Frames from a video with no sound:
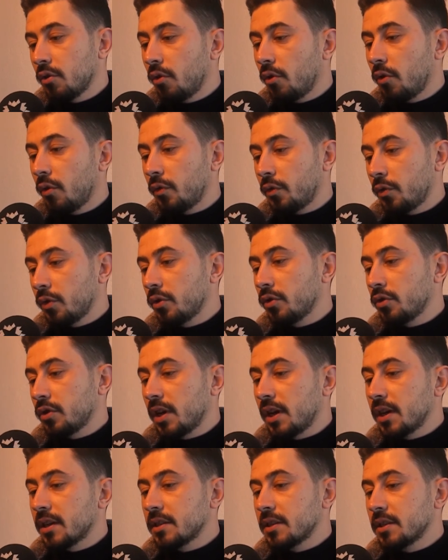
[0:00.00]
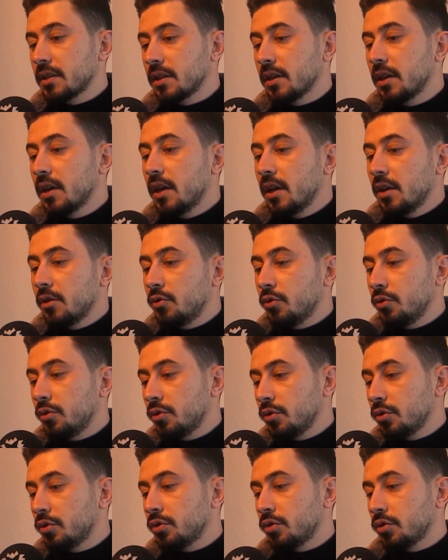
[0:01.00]
off-road tarzı
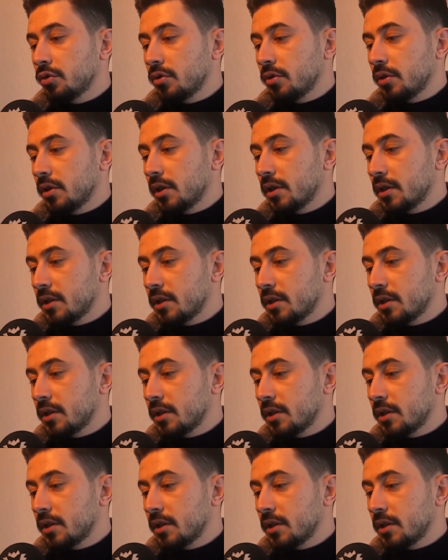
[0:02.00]
yürüyüş e,